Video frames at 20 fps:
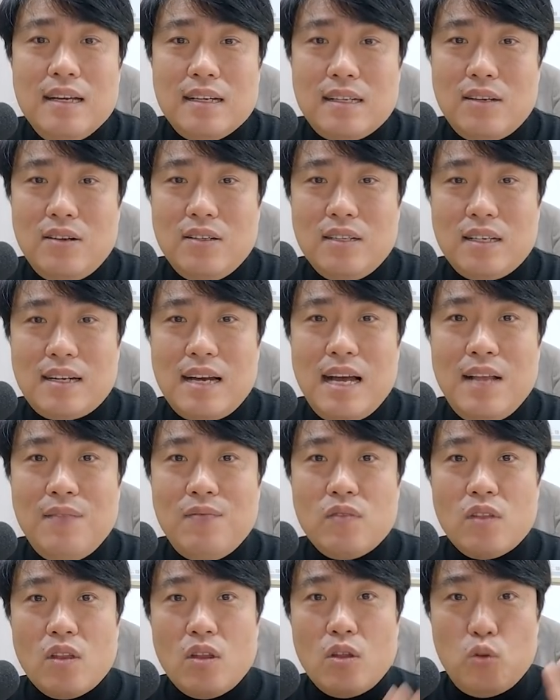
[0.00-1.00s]

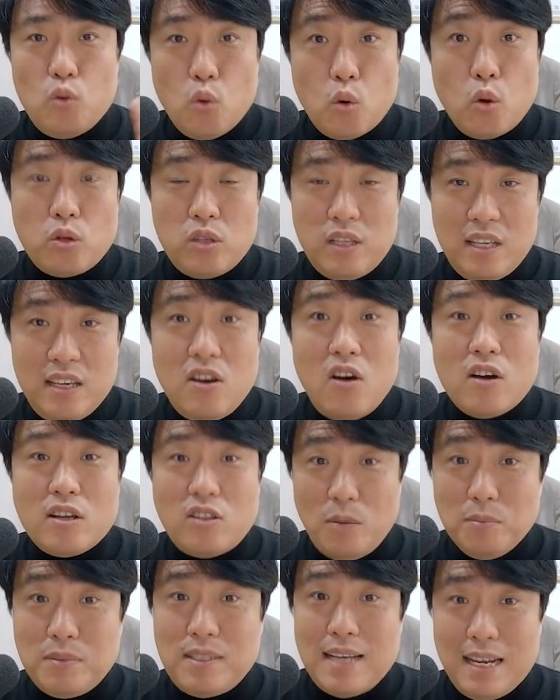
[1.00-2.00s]
그러니까 요거 2억이
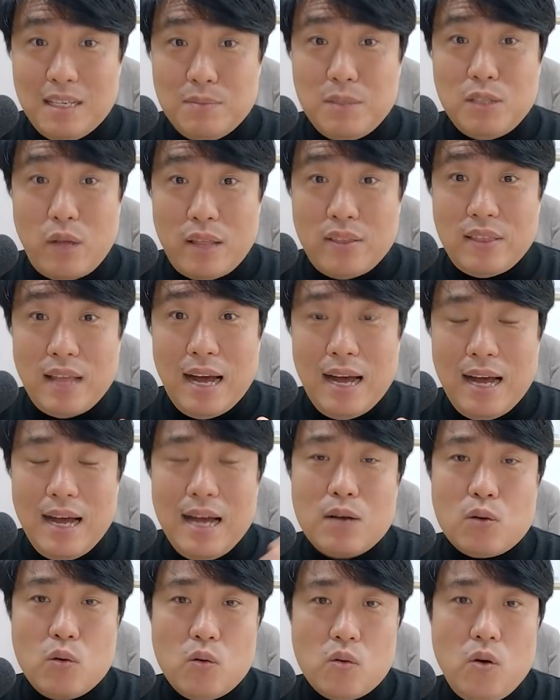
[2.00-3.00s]
넘지 않으면
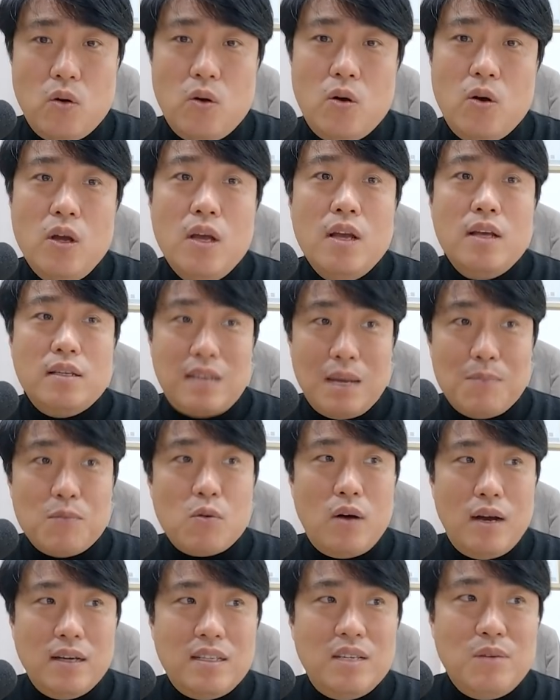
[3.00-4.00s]
된다, 그거
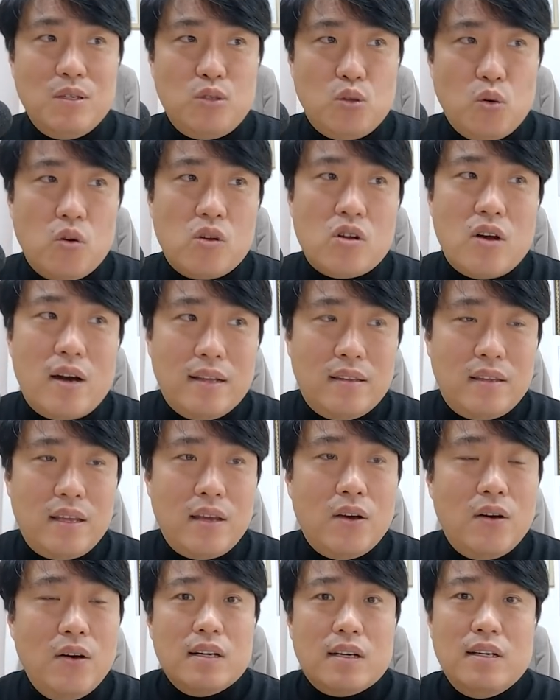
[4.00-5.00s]
참고하시면 좋을 것
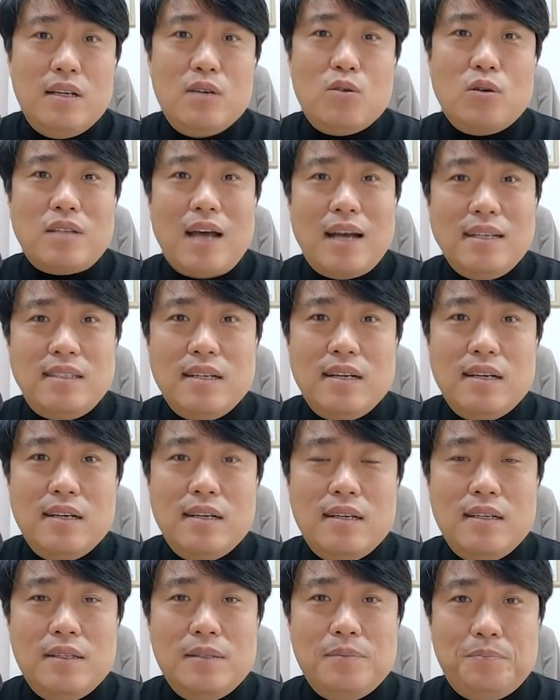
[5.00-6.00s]
같아요. 그리고
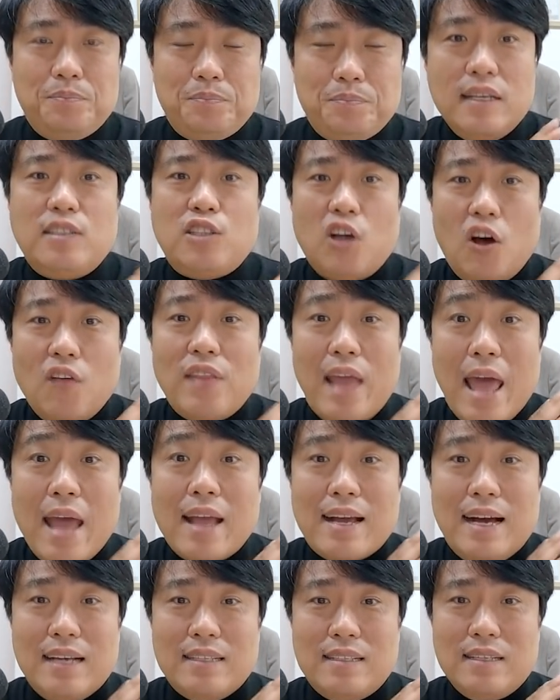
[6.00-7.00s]
사실은 이
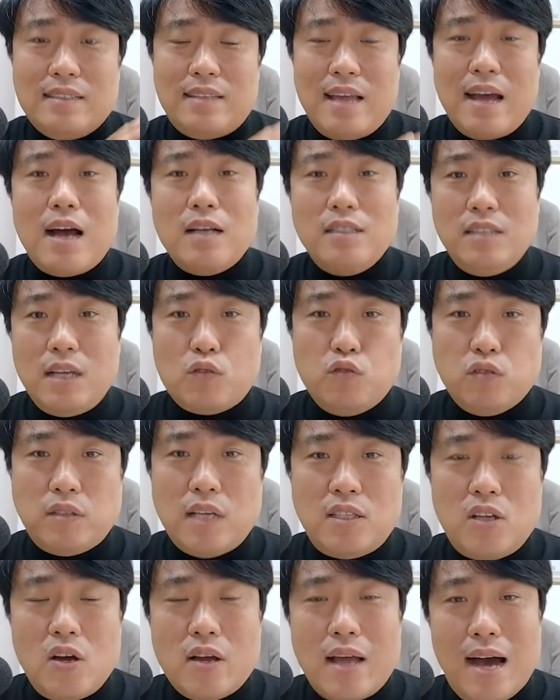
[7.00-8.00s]
전해까지 제가 이제
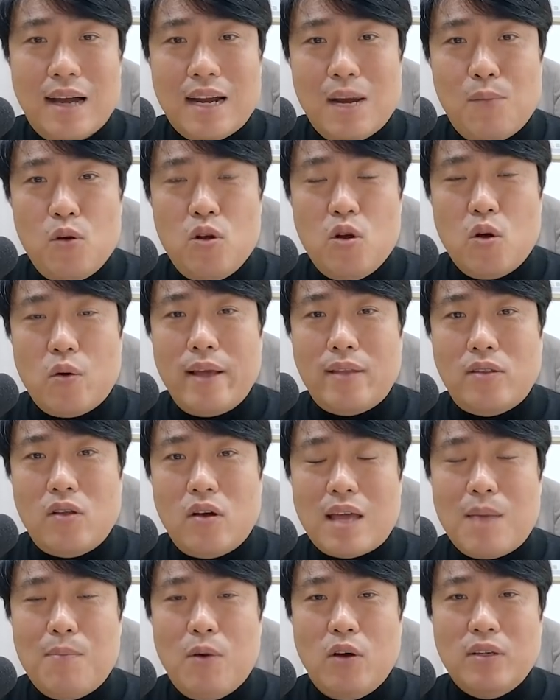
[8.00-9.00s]
국세청에 알아보려고
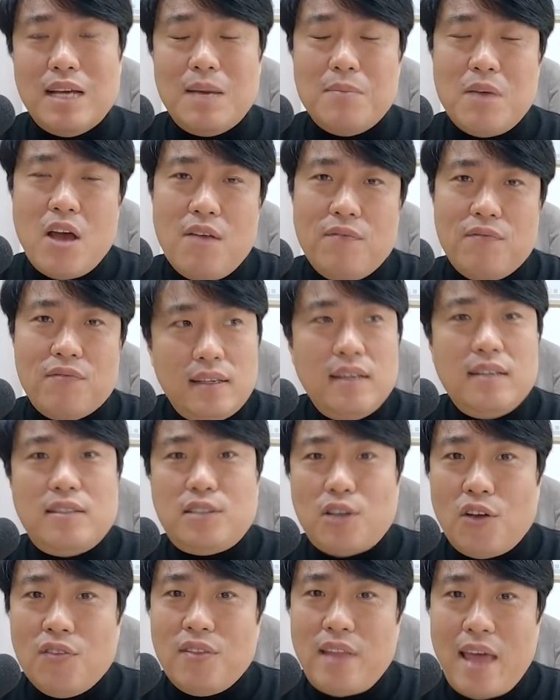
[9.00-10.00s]
했던 게 뭐냐면, 이
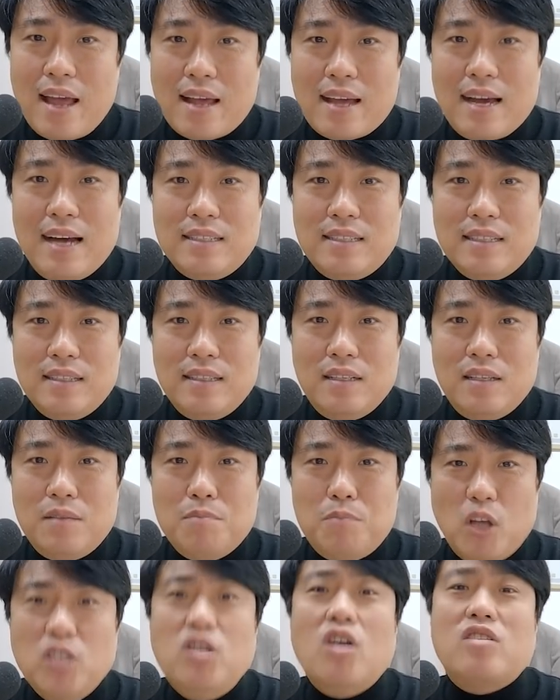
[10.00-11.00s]

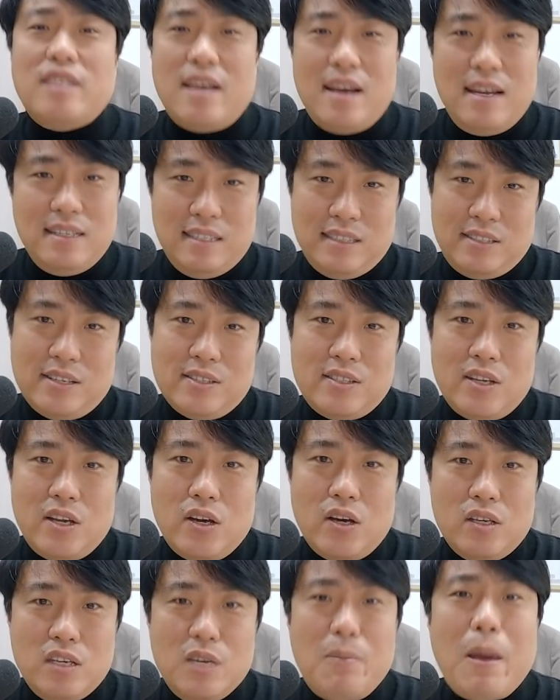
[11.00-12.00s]
전해까지는 면적 제한이
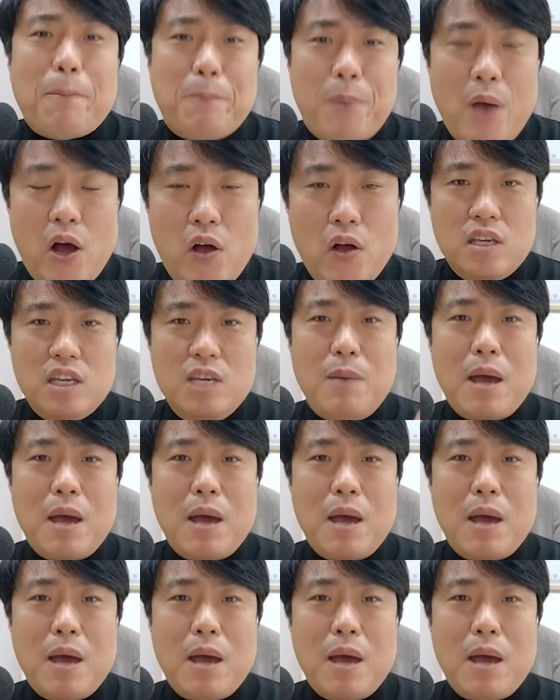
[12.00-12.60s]
있었어요. 200평,